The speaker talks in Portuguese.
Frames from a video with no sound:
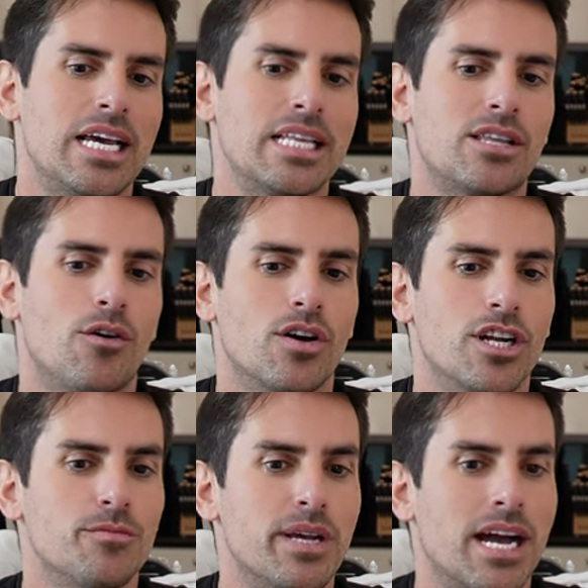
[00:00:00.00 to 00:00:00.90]
Então é o
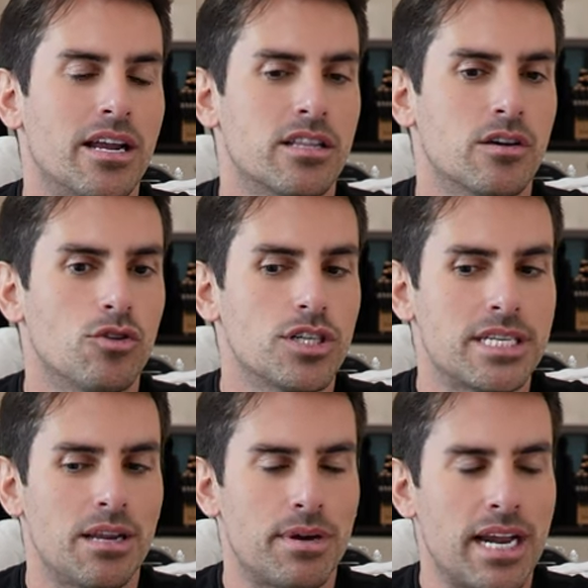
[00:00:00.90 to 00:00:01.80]
grande mercado. Então hoje as
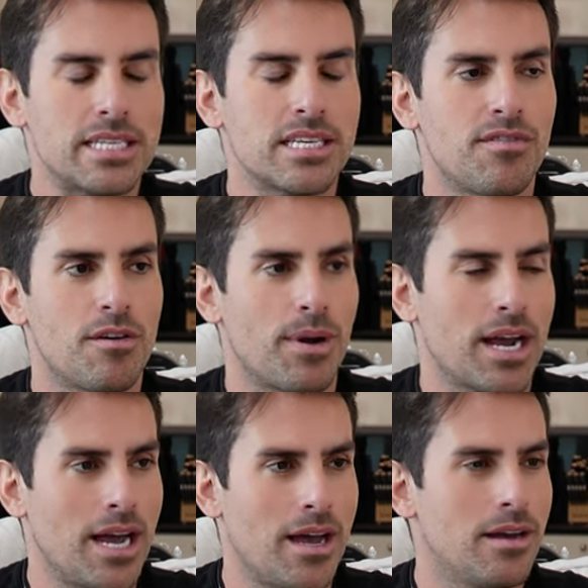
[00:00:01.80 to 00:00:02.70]
celebridades que vêm para
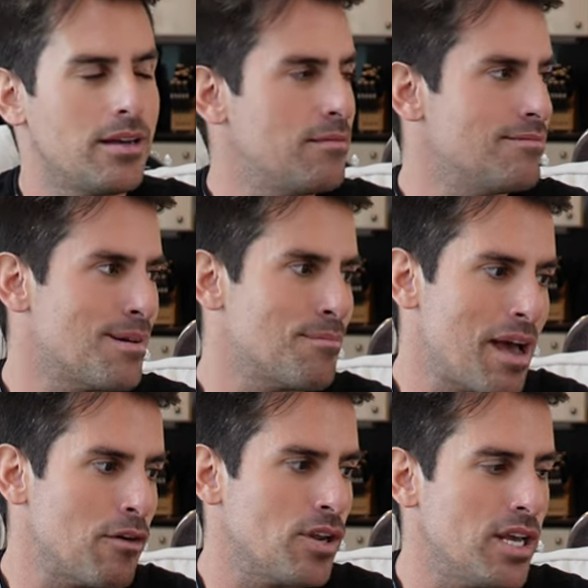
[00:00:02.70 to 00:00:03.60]
cá, na
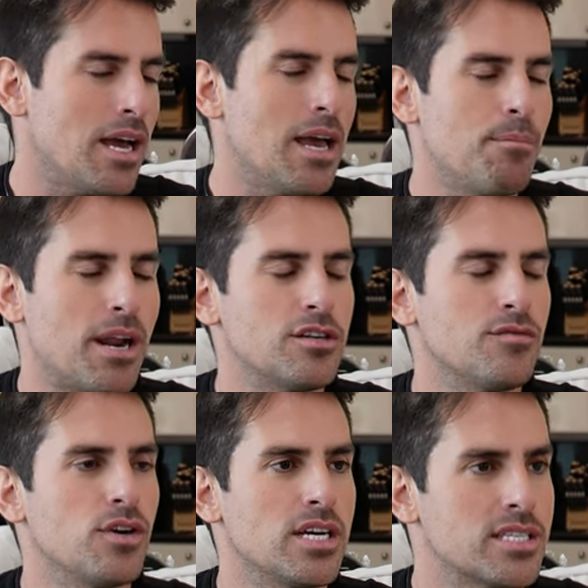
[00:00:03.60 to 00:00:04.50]
maioria é para
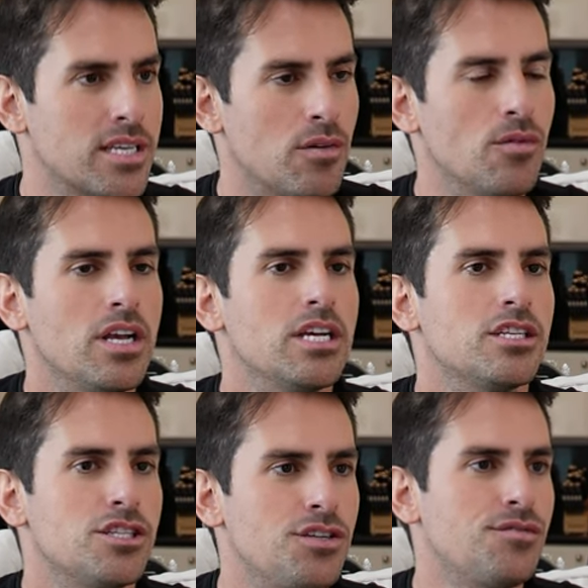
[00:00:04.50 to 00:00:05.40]
divulgação
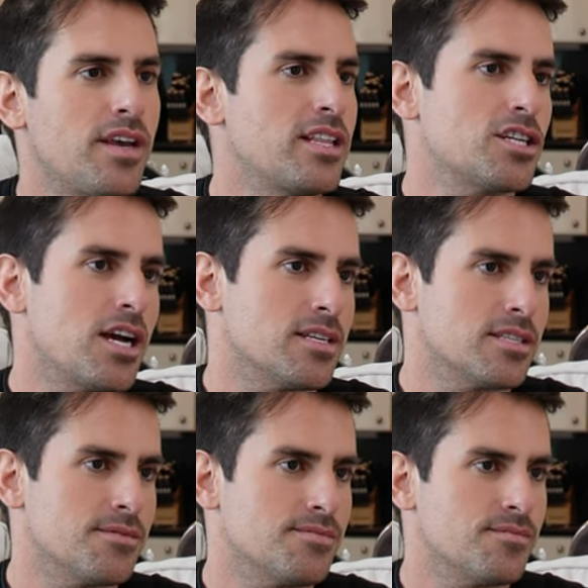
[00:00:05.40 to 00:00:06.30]
de venda de
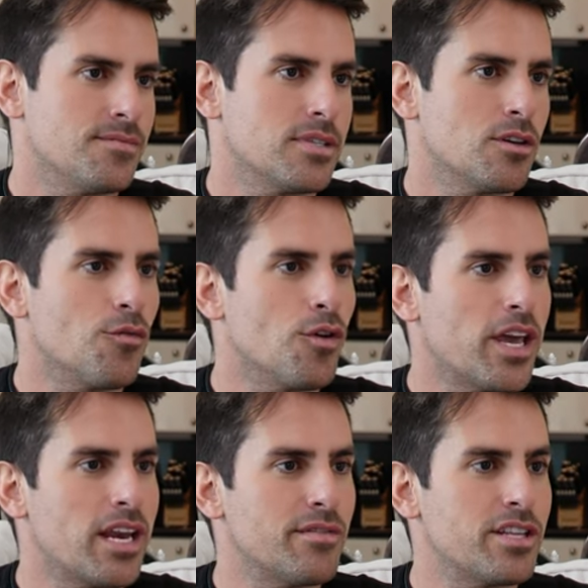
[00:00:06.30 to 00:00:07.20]
casa. Então
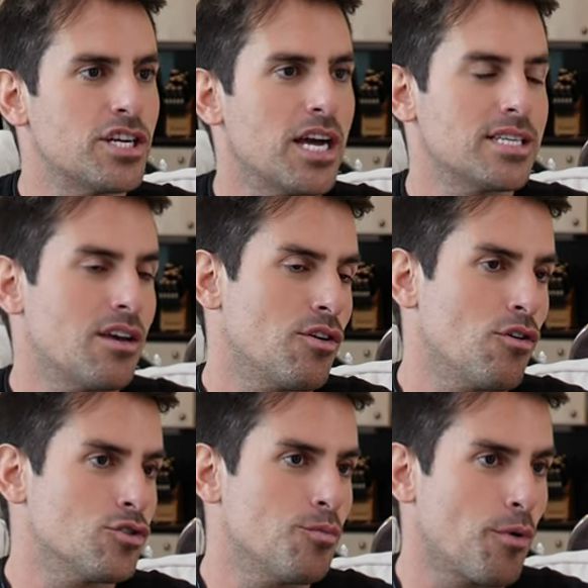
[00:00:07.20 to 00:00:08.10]
foquei na venda de casa, que é um
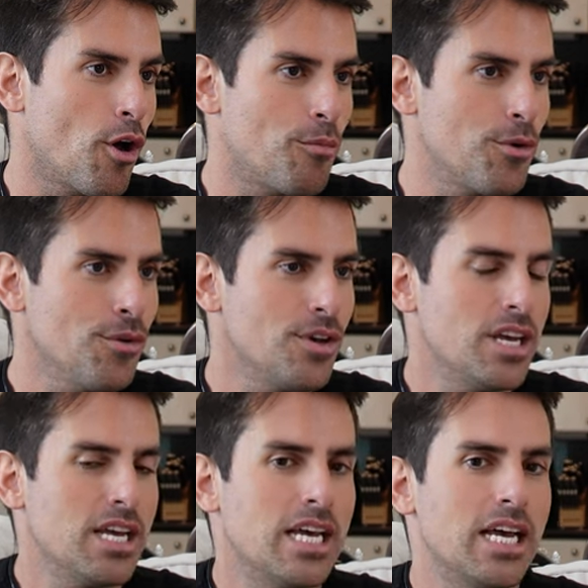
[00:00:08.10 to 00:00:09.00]
negócio próprio.
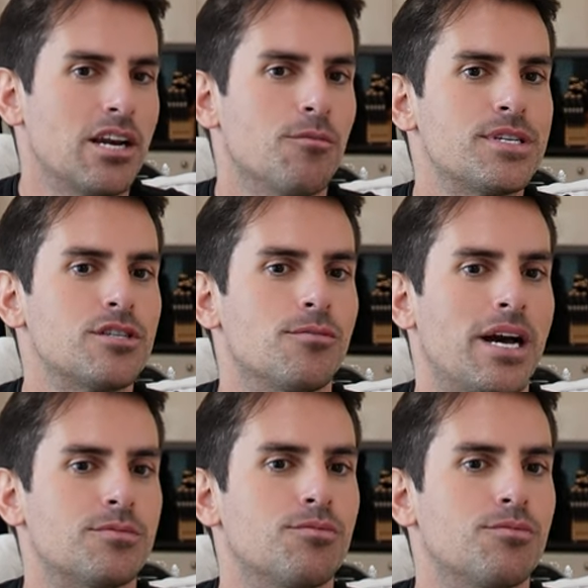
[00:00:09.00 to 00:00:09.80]
Eu não preciso mais.